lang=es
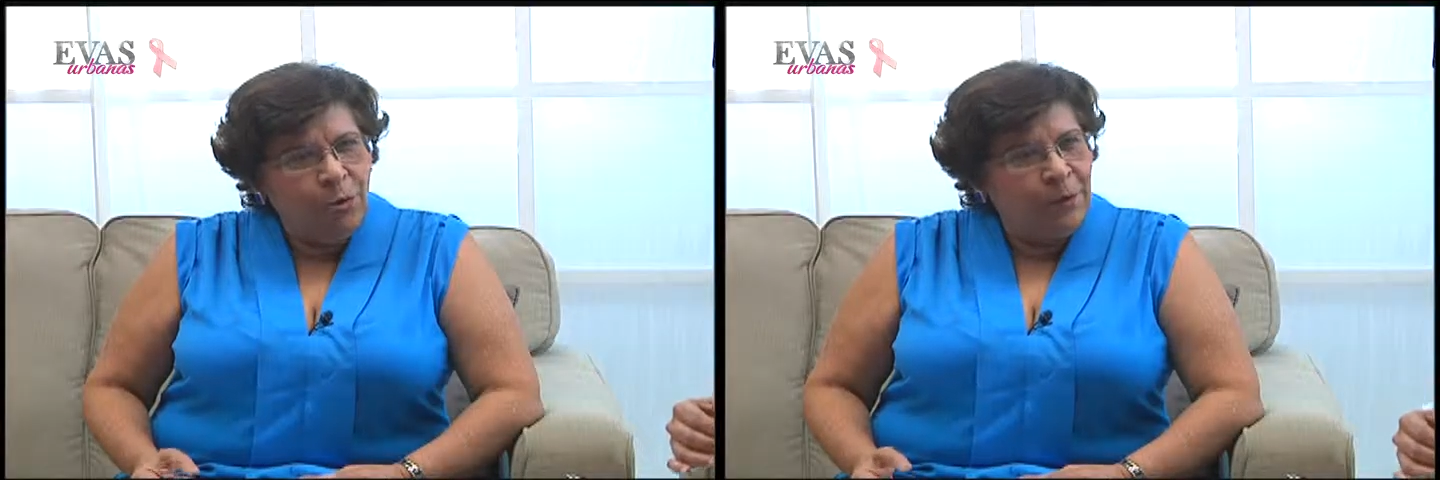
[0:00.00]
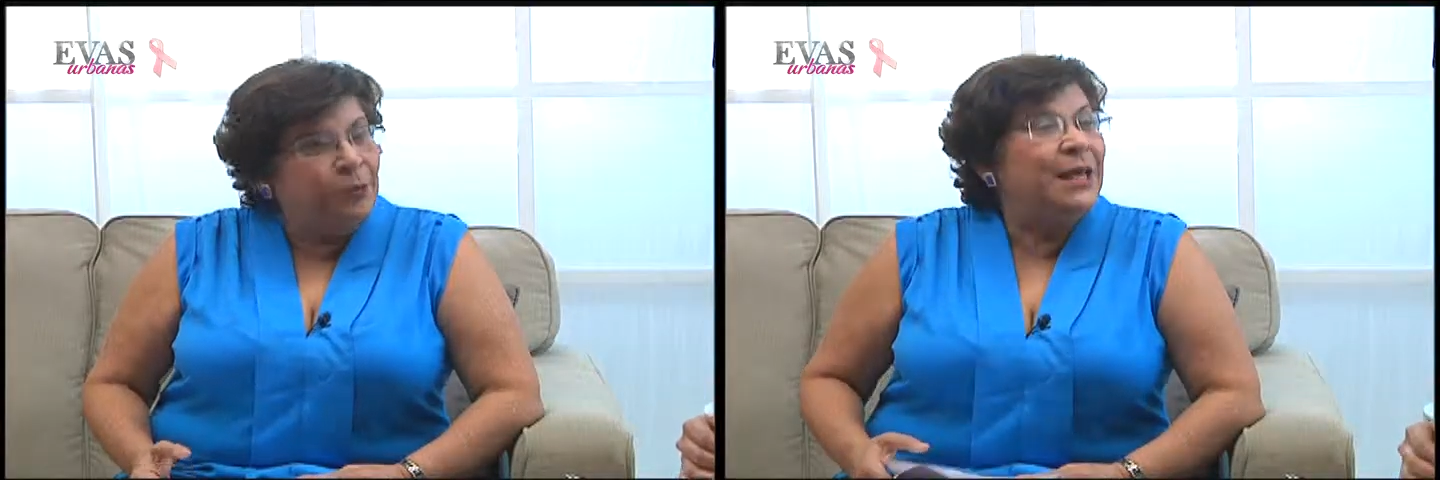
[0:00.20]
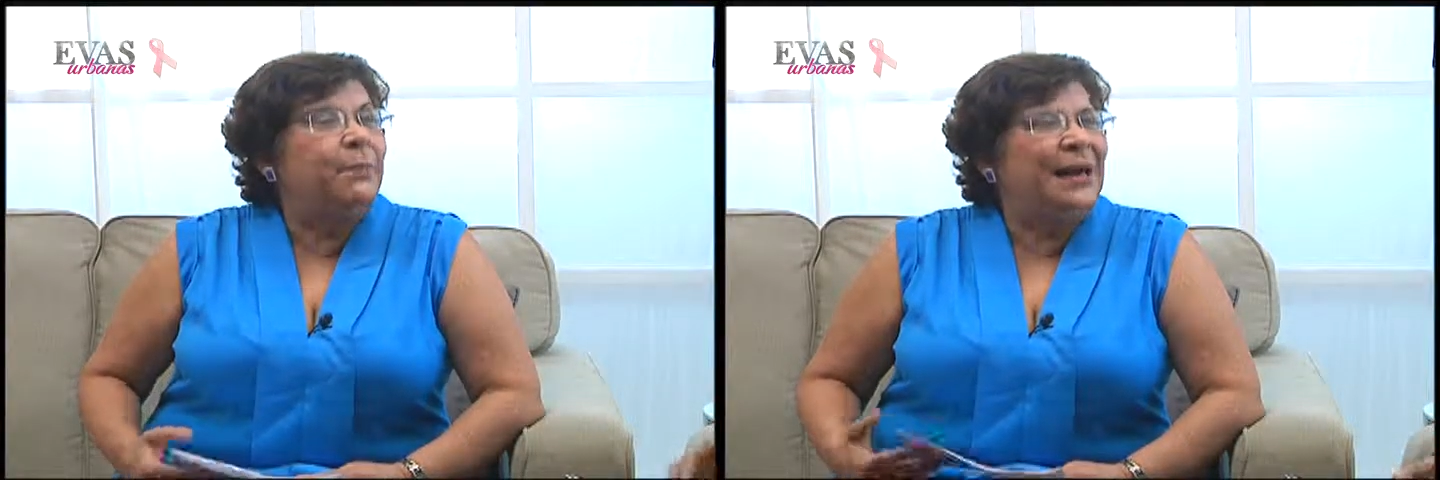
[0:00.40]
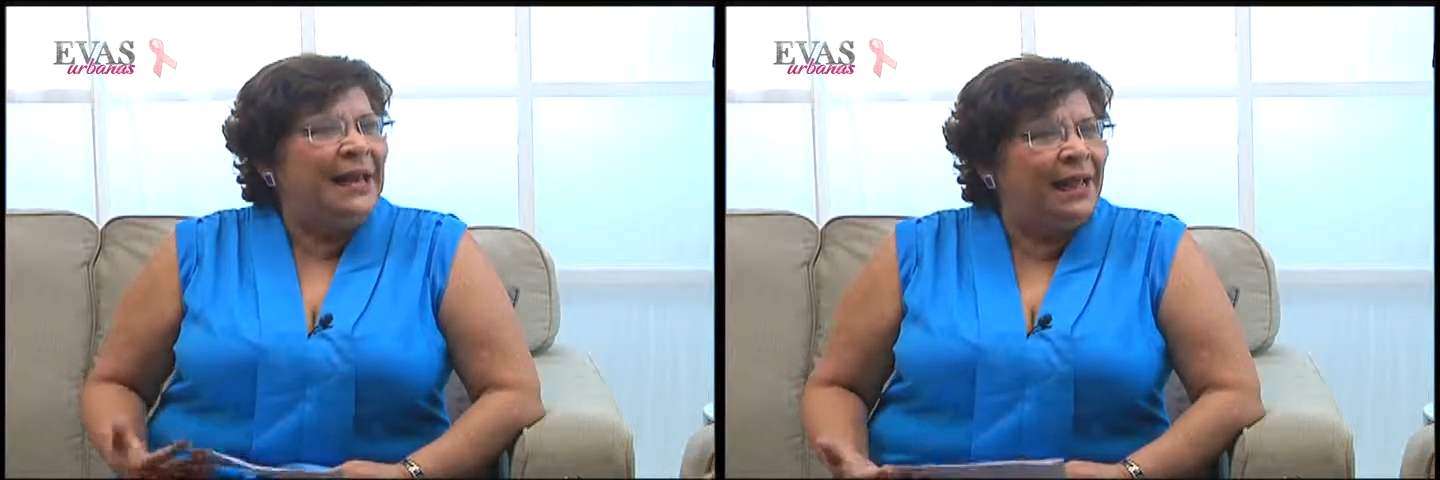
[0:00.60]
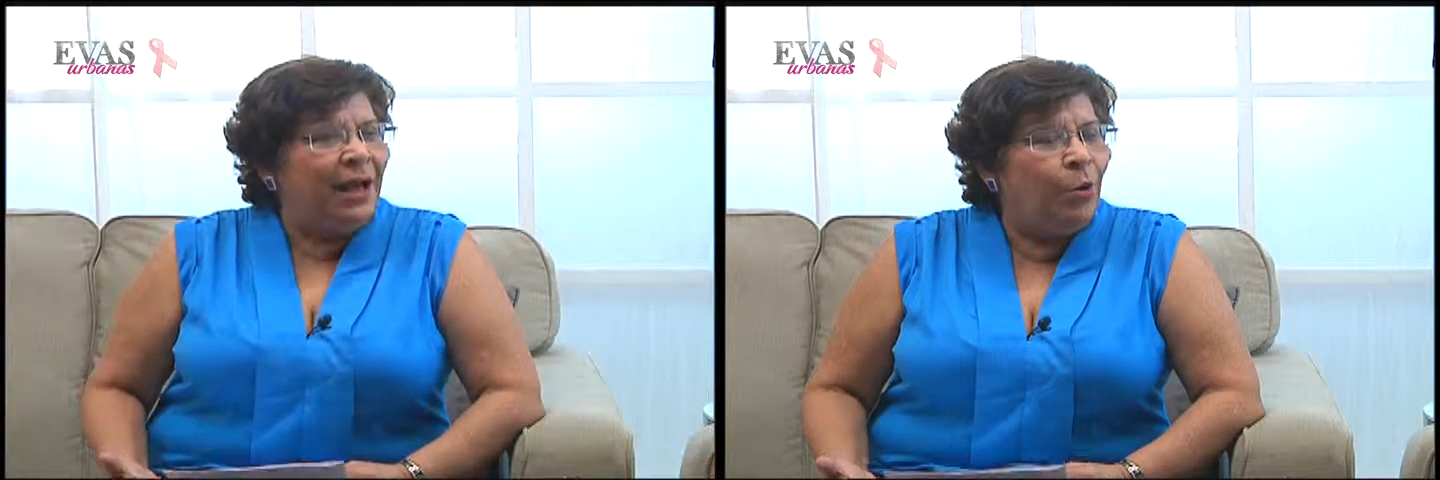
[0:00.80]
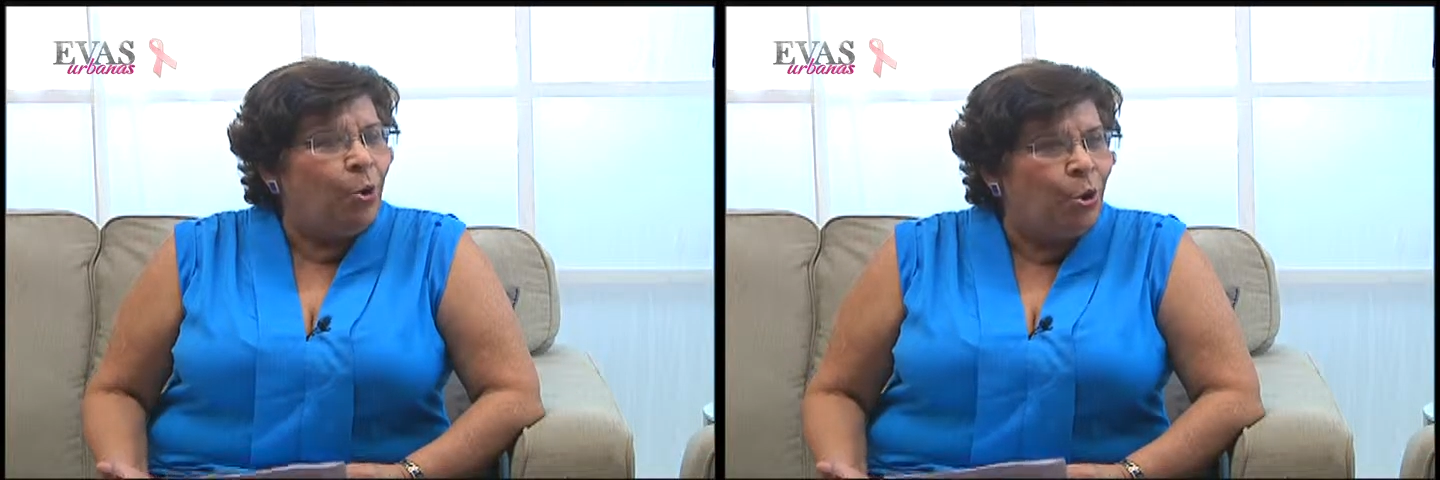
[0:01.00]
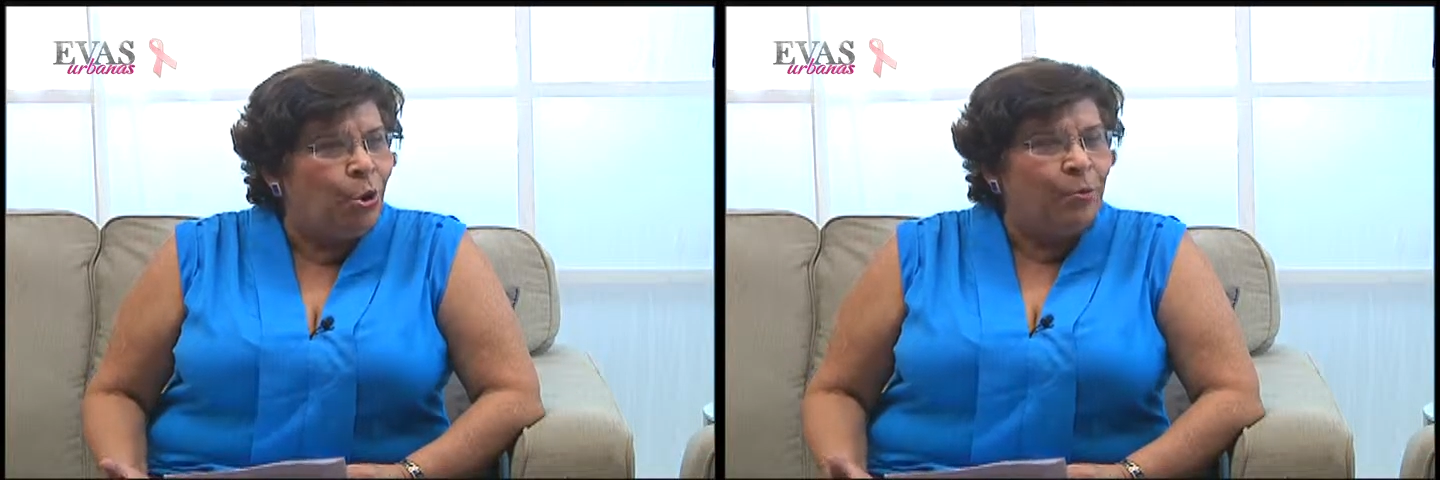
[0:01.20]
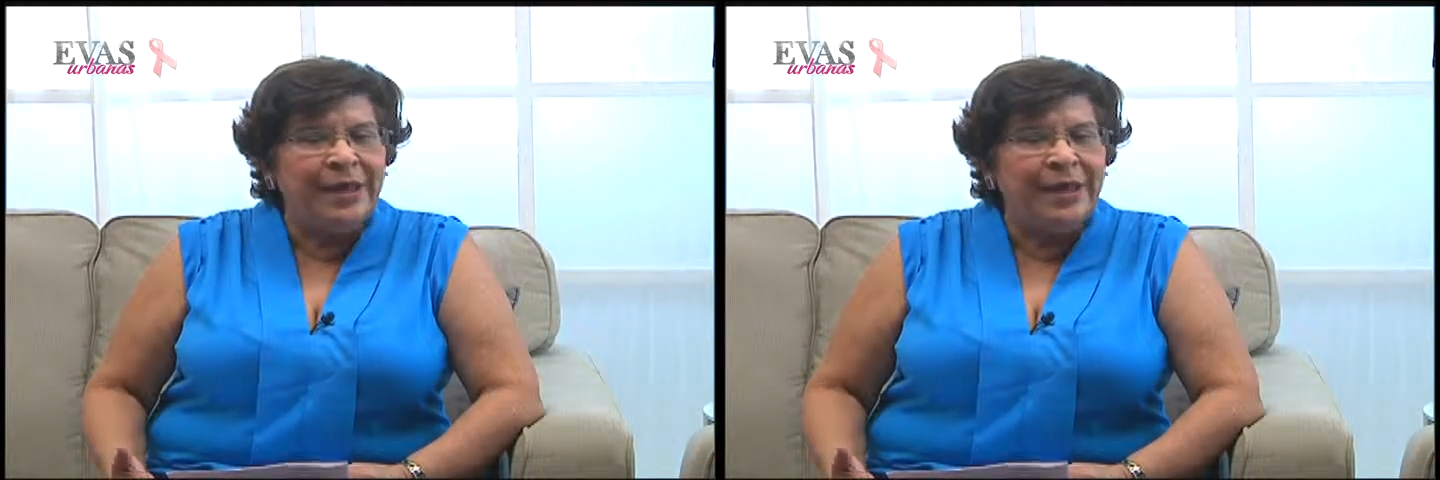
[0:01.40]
o sea, parejas ah.